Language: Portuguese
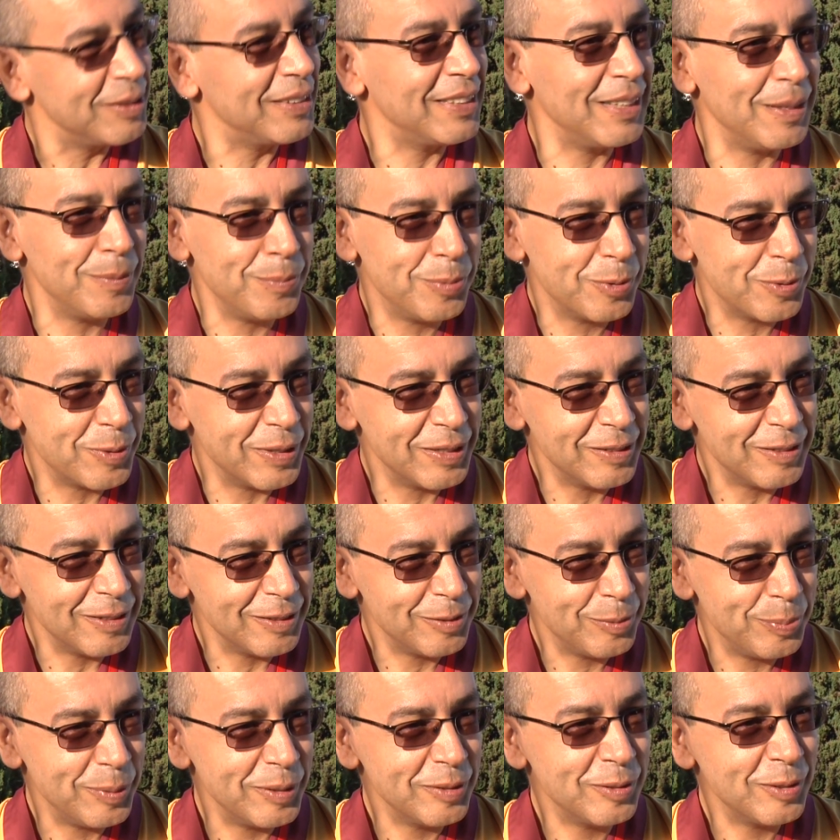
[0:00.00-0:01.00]
tempo quanto as
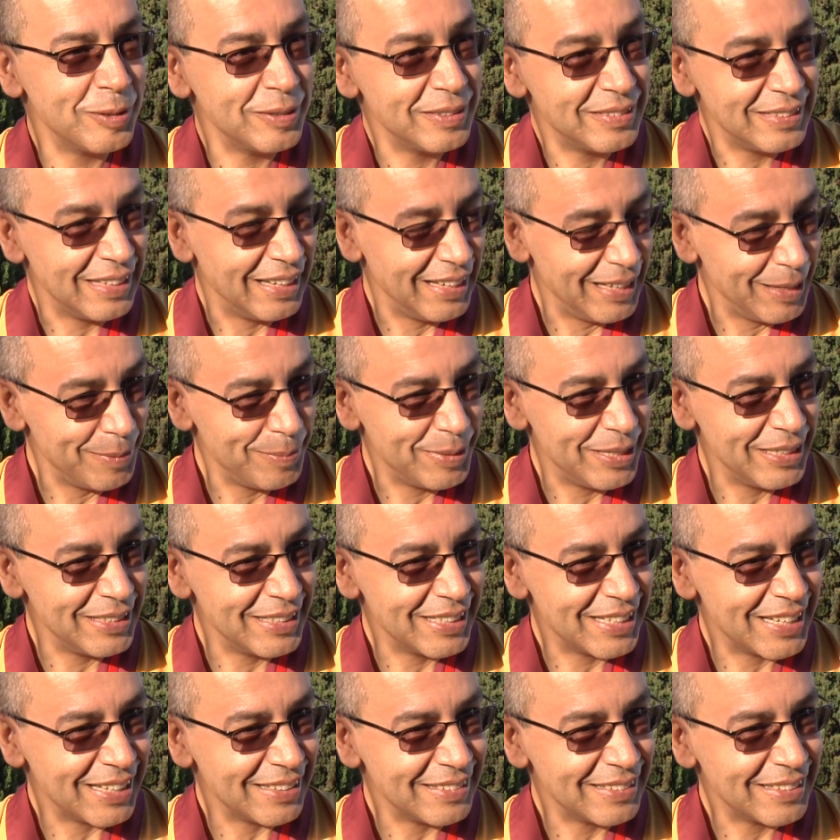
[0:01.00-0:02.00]
pessoas se lembrem de
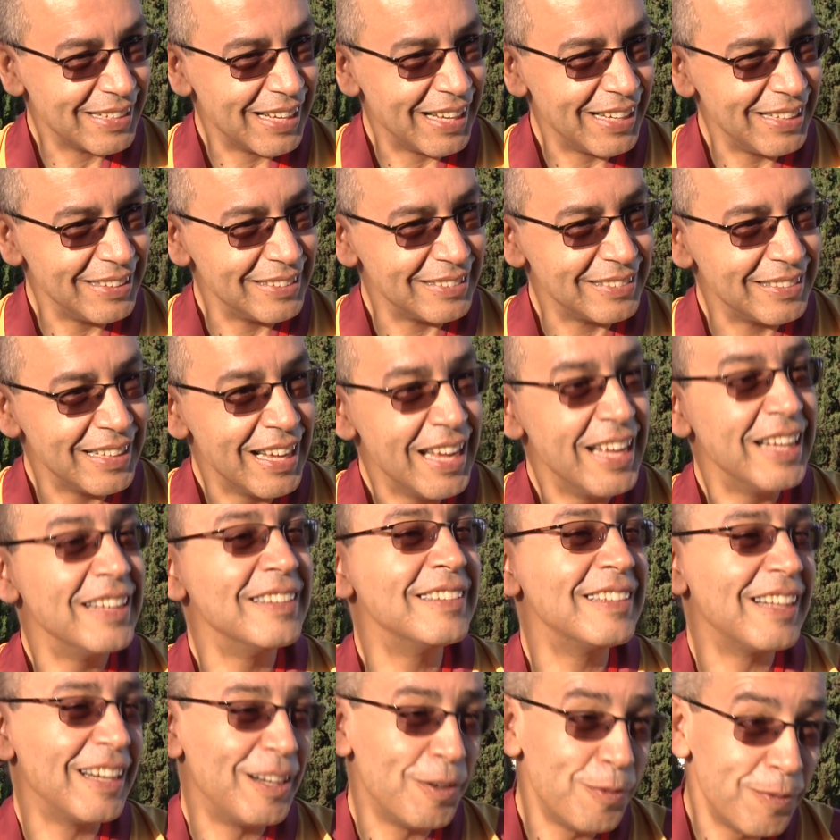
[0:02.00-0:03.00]
Cascais,
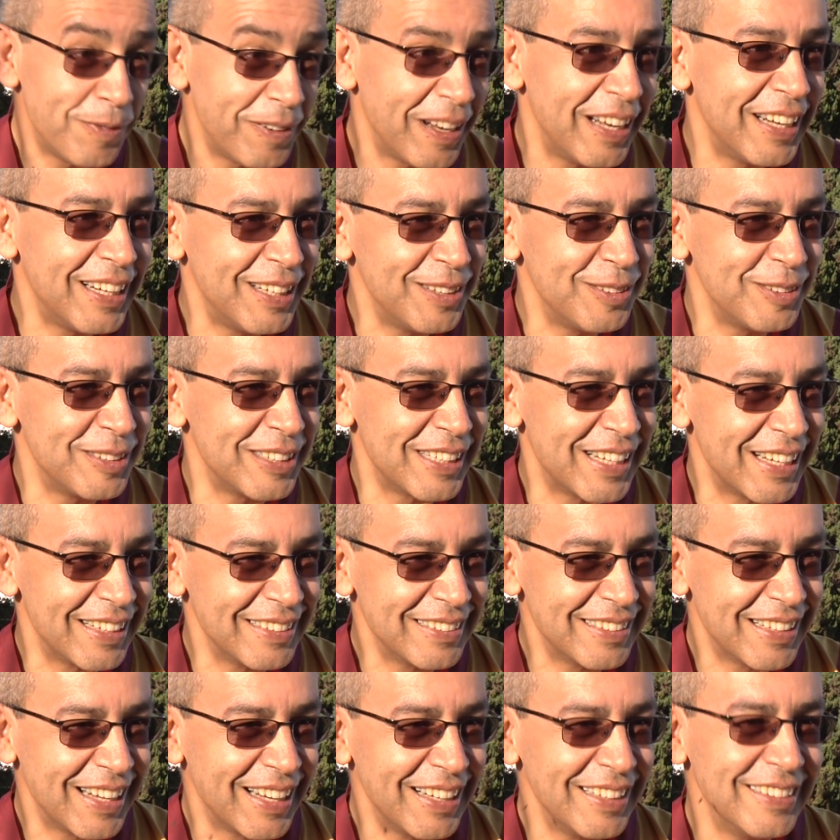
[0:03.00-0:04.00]
estarão falando de
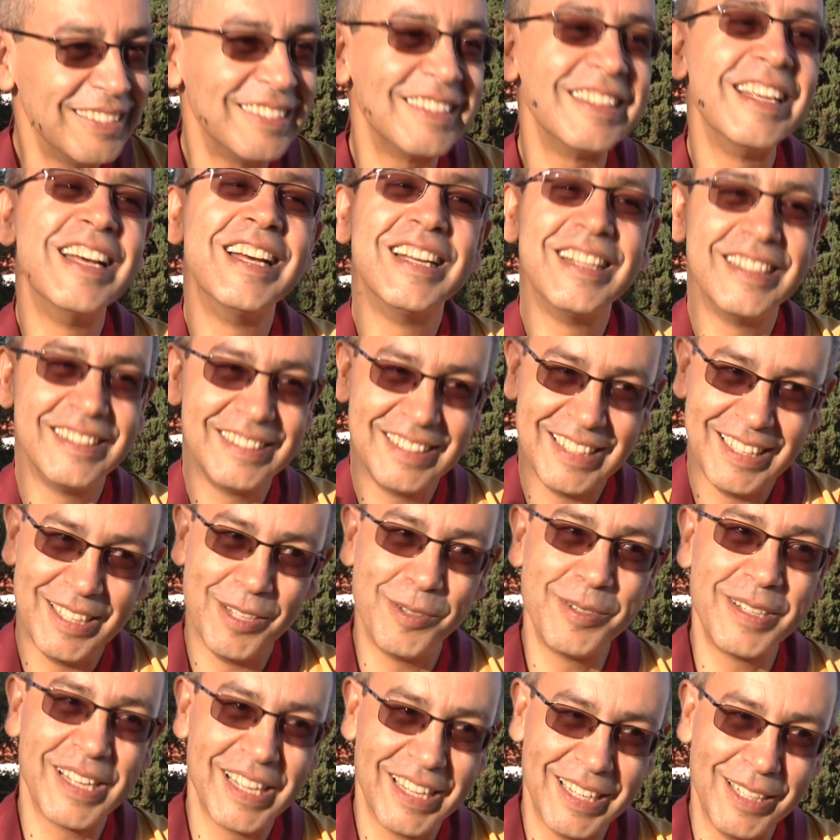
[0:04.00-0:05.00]
Cascais e estarão
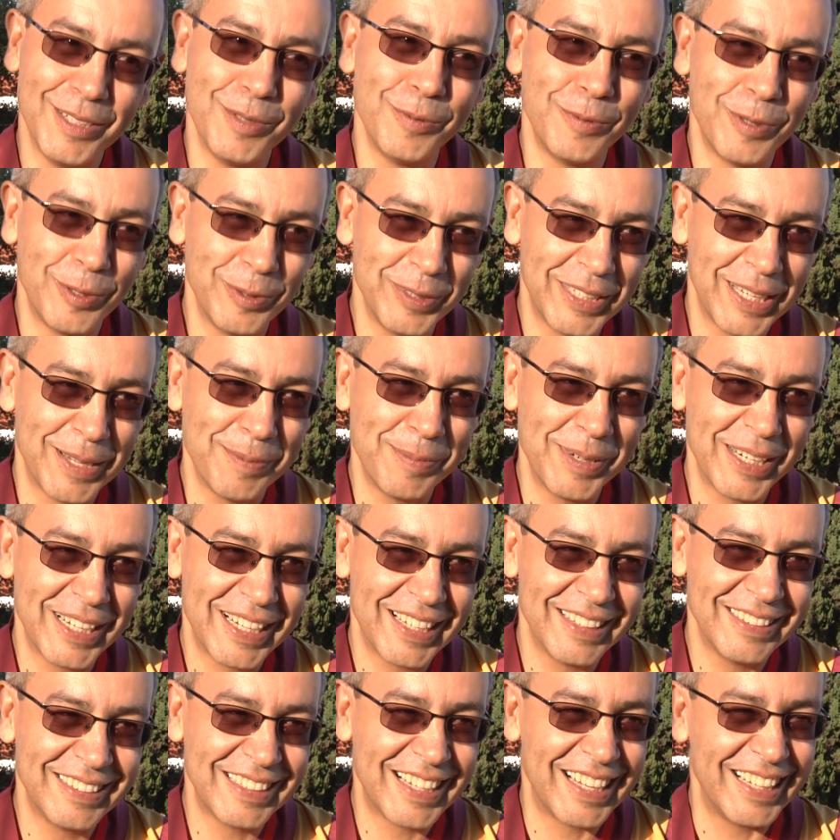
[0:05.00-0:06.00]
querendo voltar para
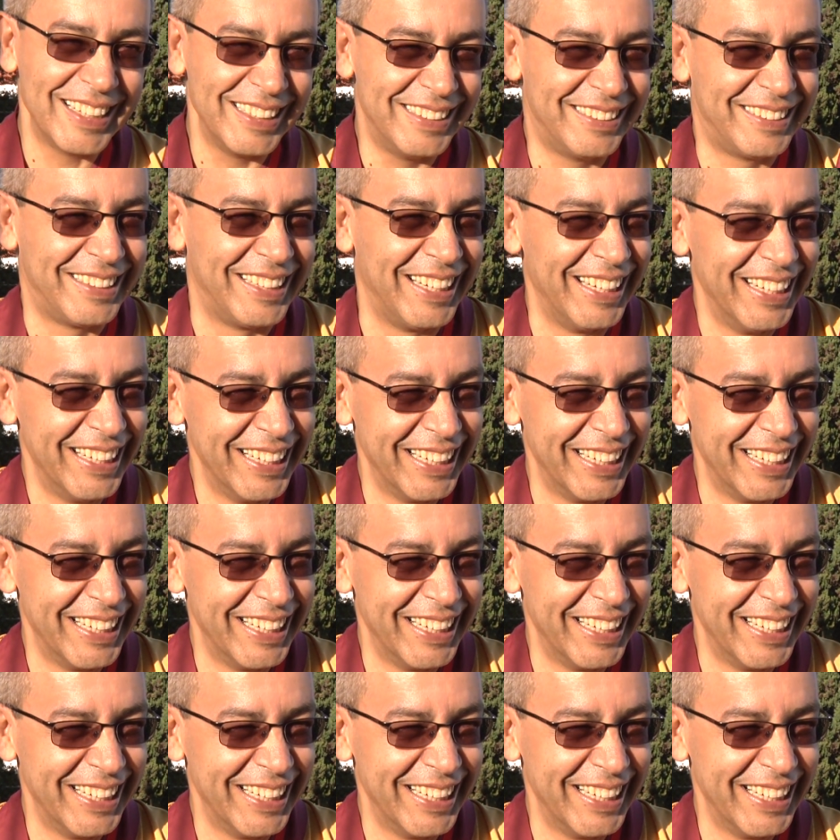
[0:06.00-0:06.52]
Cascais.